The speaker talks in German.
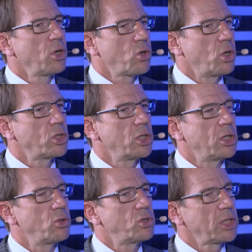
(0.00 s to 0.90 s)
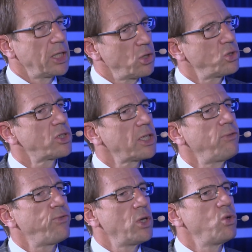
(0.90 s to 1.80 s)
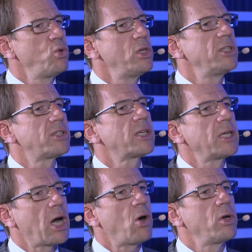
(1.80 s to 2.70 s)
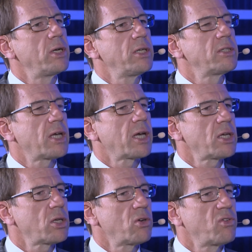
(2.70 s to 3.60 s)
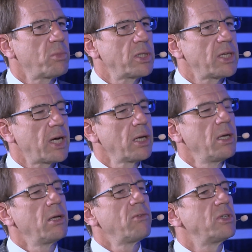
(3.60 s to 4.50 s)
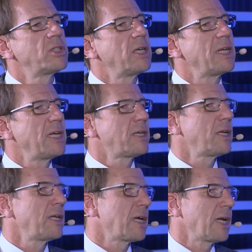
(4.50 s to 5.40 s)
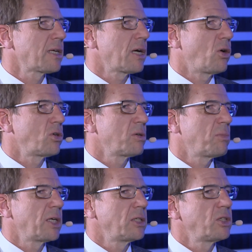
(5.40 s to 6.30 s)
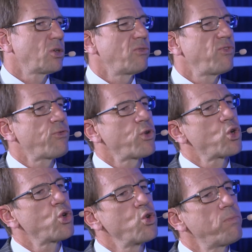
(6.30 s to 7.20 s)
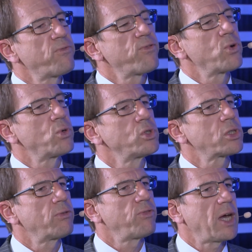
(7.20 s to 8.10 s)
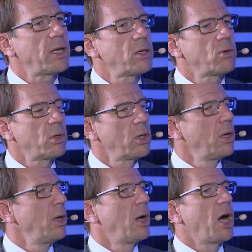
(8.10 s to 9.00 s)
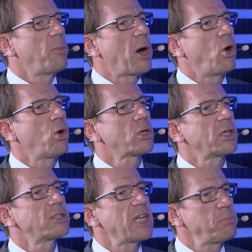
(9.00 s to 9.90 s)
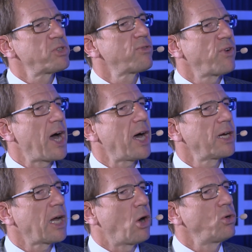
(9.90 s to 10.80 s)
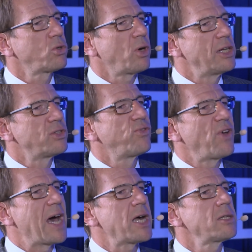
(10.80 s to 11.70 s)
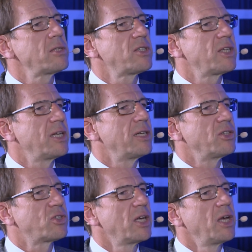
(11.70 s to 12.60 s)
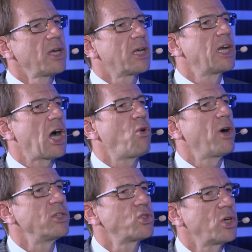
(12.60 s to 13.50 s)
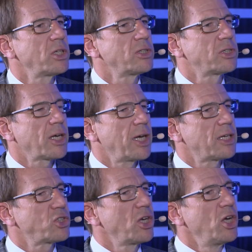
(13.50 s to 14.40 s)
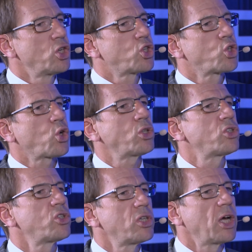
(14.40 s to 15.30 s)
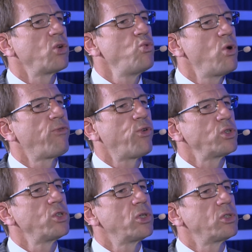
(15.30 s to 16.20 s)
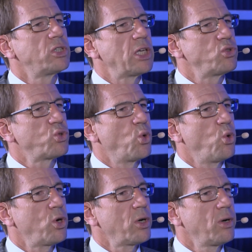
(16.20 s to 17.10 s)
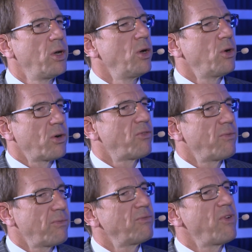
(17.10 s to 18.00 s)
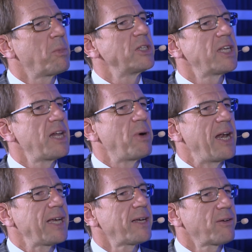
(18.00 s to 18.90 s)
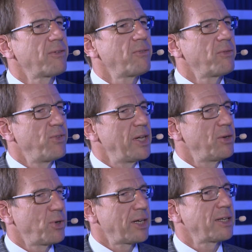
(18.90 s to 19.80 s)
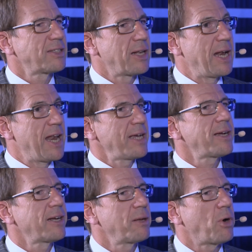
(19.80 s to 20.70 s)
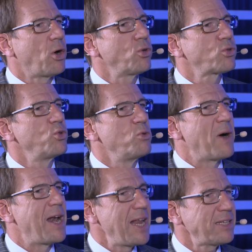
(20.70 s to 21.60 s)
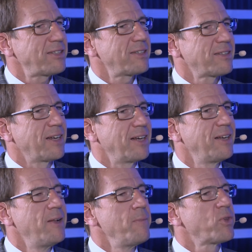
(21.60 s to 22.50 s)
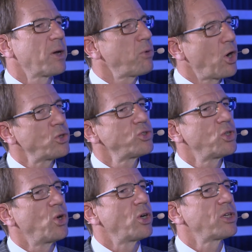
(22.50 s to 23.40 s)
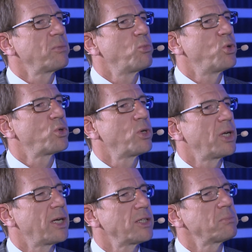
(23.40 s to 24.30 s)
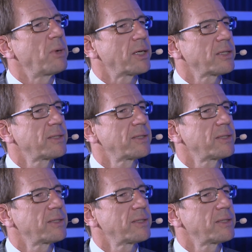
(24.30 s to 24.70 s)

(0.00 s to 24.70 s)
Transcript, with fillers: deutsche Industrie. Industrie 4.0 ist genau in dieser Richtung, wo man sagt, wir sind intelligente Automatisierung, wir verknüpfen unsere Fertigungen, aber auch das selbstfahrende Auto als Fernziel ist genau ein solches Gerät. Es strotzt ja nur von Sensoren und wenn man selber lenken will oder das Lenken dem Auto überlässt, dann, dann brauchen Sie dort den Motor, der das macht.